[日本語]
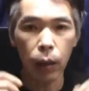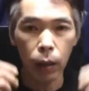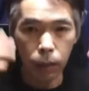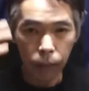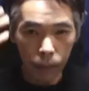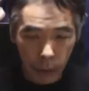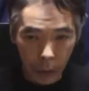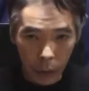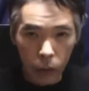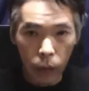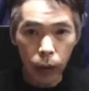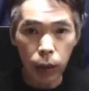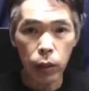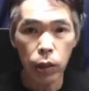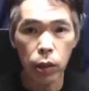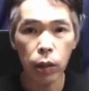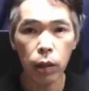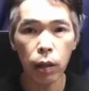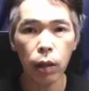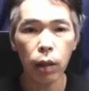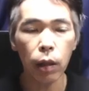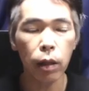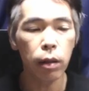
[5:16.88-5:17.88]
まあ脱げ
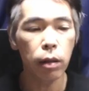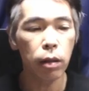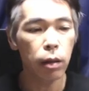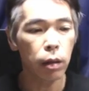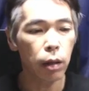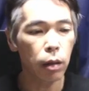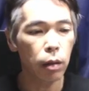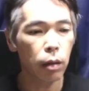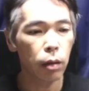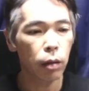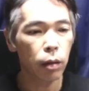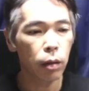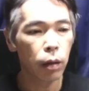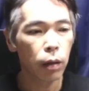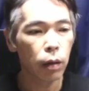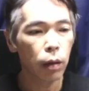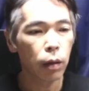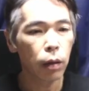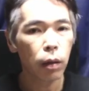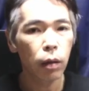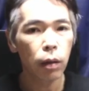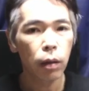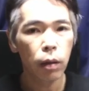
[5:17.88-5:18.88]
ちゃったんですけど
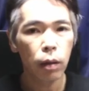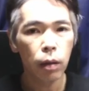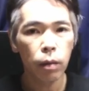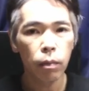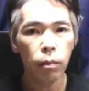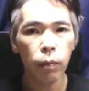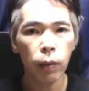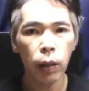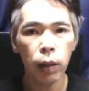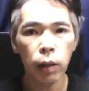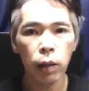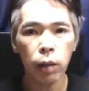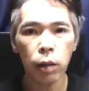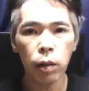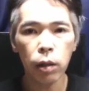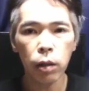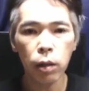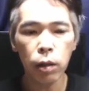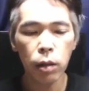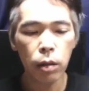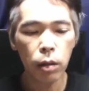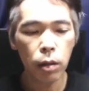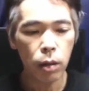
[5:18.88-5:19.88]
まあい
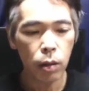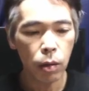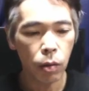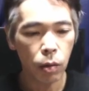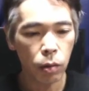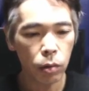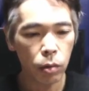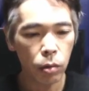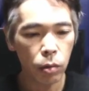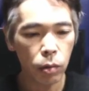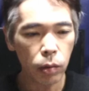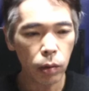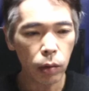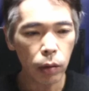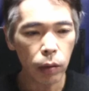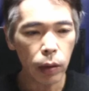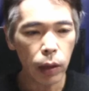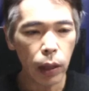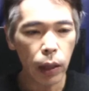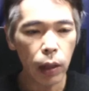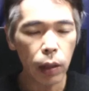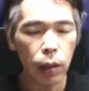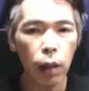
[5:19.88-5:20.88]
ちいちほとんど
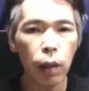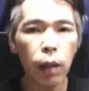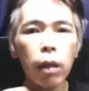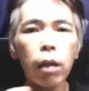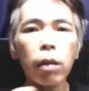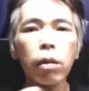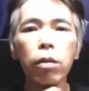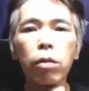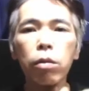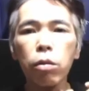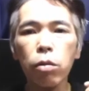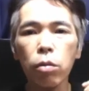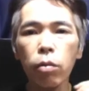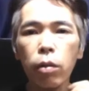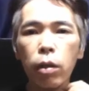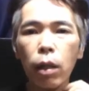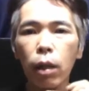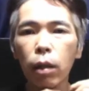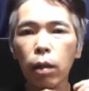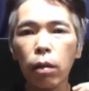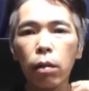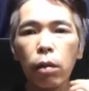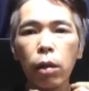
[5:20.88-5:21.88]
のライダーがそん
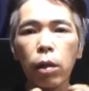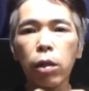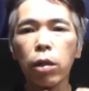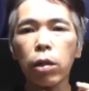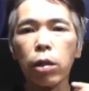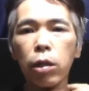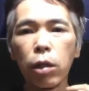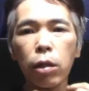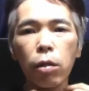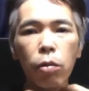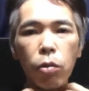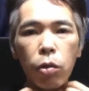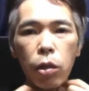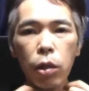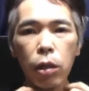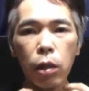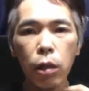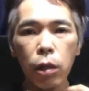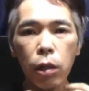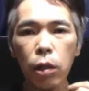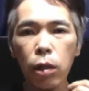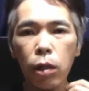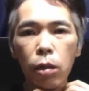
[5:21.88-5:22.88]
なきっちりこっち
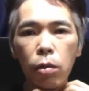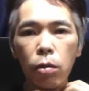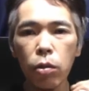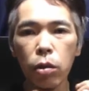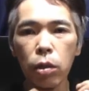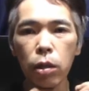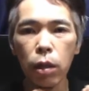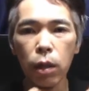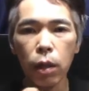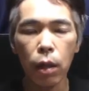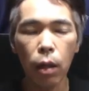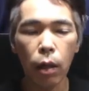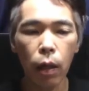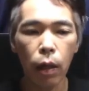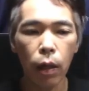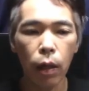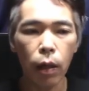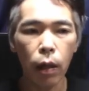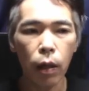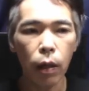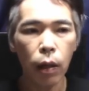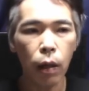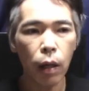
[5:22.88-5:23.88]
りきっちりこっちり
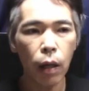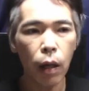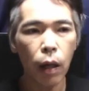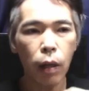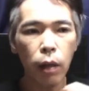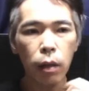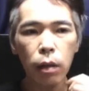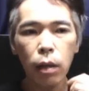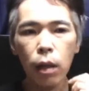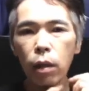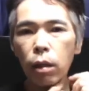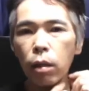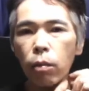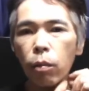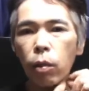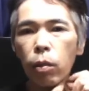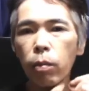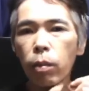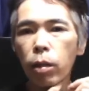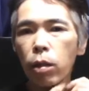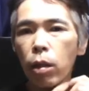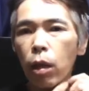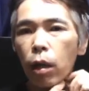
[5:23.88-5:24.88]
やんないと
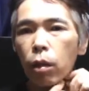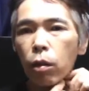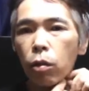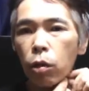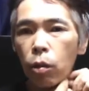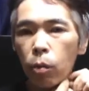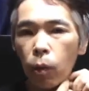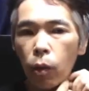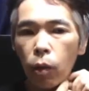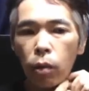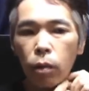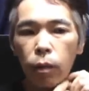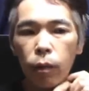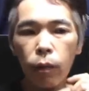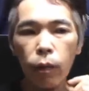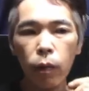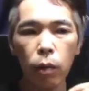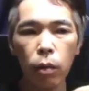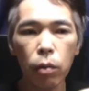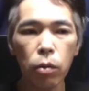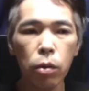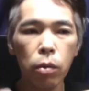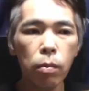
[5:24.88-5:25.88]
思いますよあごひも
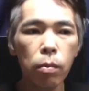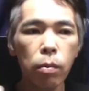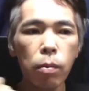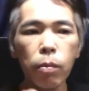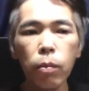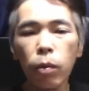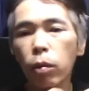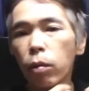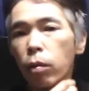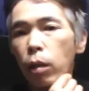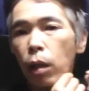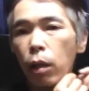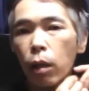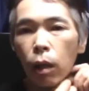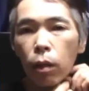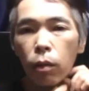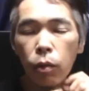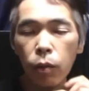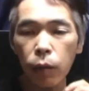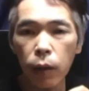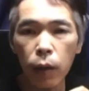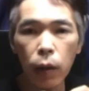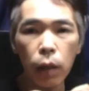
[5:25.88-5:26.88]
自分もなん
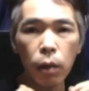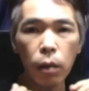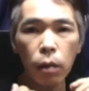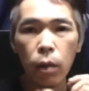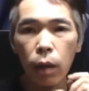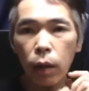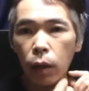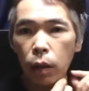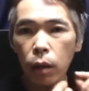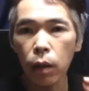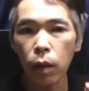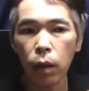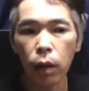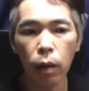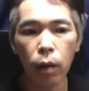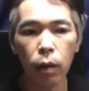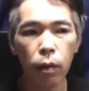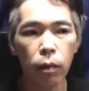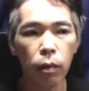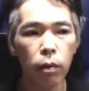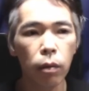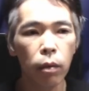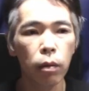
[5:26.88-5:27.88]
かフィーリングだけで、
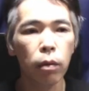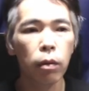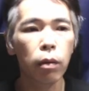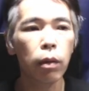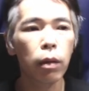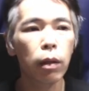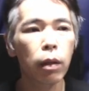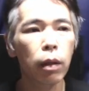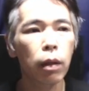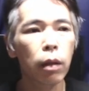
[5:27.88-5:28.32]
うん、